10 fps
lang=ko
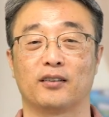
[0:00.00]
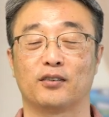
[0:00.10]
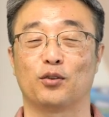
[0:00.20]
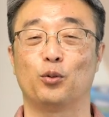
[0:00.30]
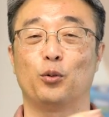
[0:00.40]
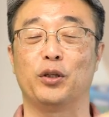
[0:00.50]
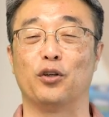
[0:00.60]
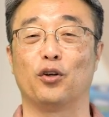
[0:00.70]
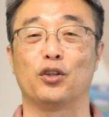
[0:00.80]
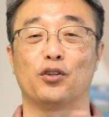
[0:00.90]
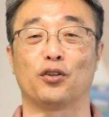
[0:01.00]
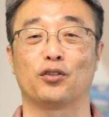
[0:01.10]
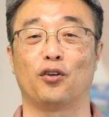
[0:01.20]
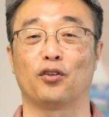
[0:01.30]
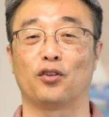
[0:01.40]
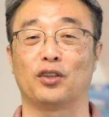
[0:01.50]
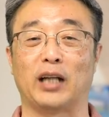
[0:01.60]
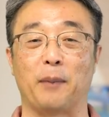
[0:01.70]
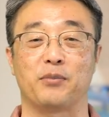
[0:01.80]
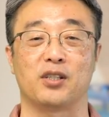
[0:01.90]
소위 여기저기서 어떤
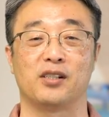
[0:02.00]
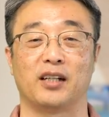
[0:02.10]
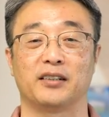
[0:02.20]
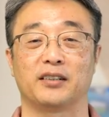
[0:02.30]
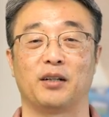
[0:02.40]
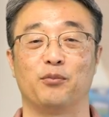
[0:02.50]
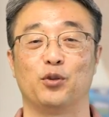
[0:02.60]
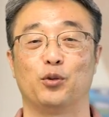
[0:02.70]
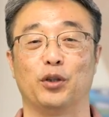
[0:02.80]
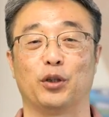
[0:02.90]
갑질을 하는 사람들도